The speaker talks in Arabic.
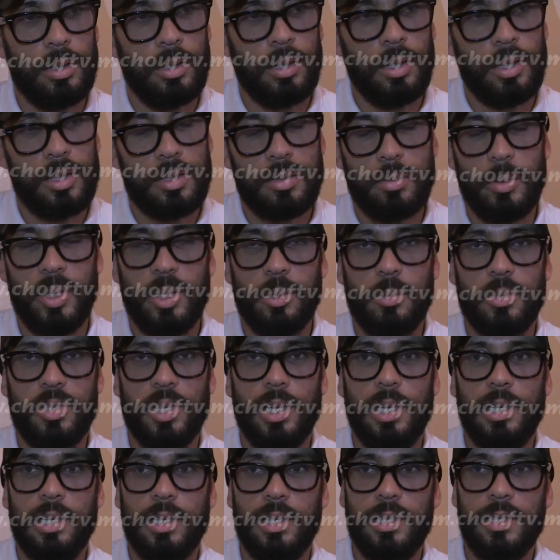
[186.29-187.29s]
الله سبحانه
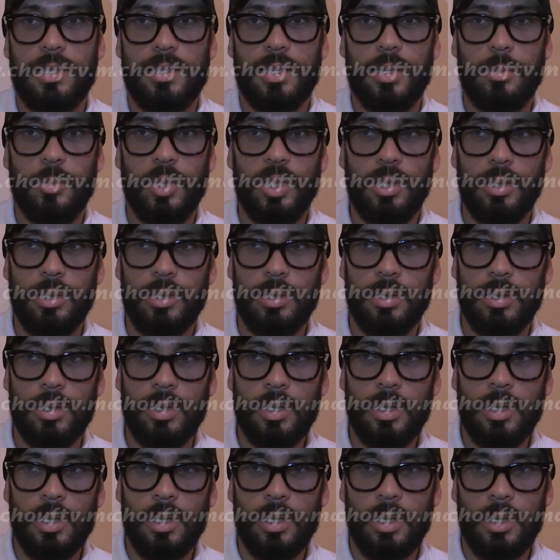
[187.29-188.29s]
وتعالى كيسامح
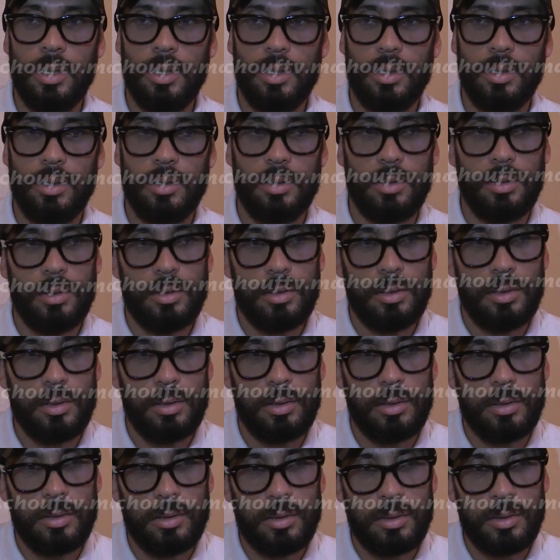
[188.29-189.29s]

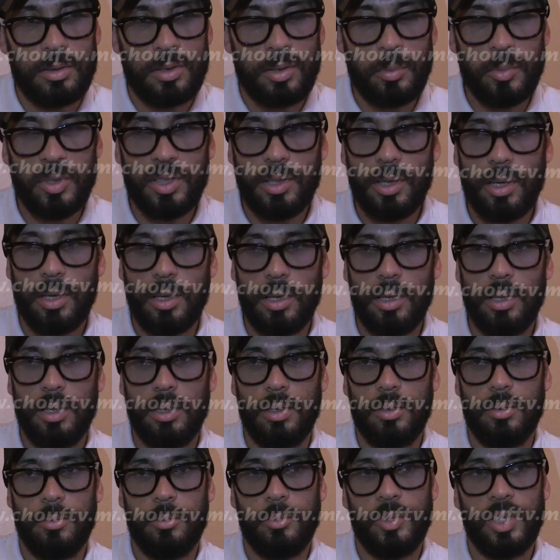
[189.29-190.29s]
آه، نتمنى
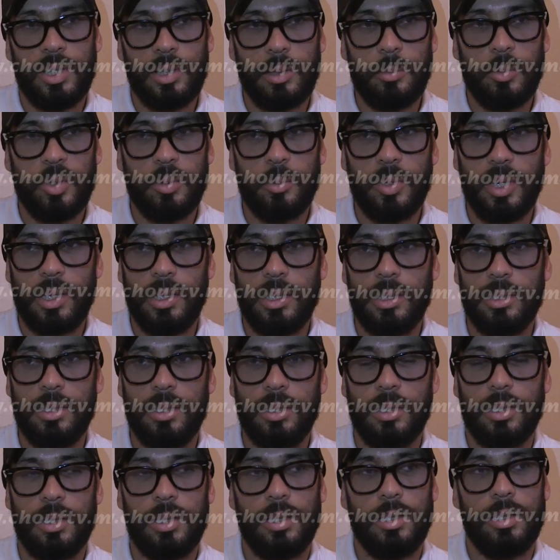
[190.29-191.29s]
من هذا المنبر
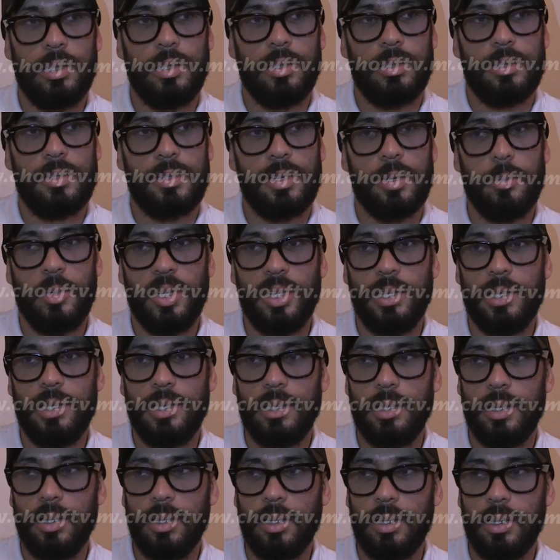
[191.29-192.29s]
هذا تسامحي
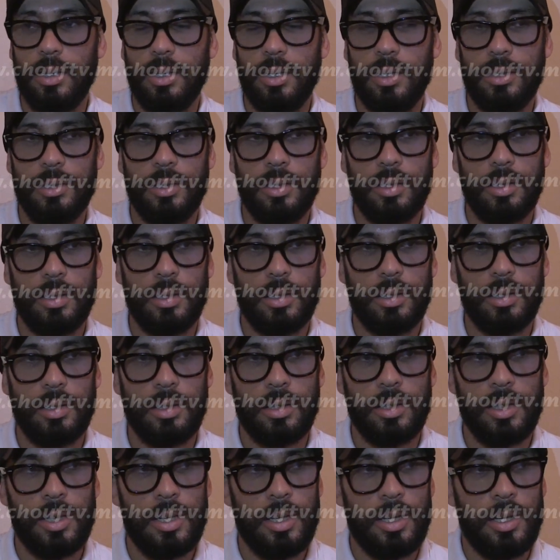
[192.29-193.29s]
ليا
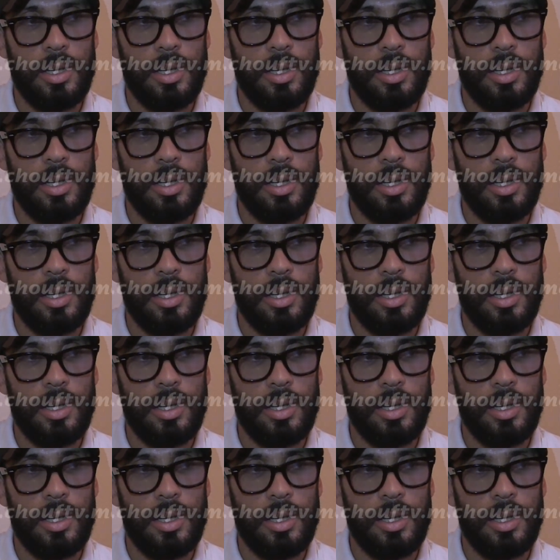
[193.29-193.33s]
انا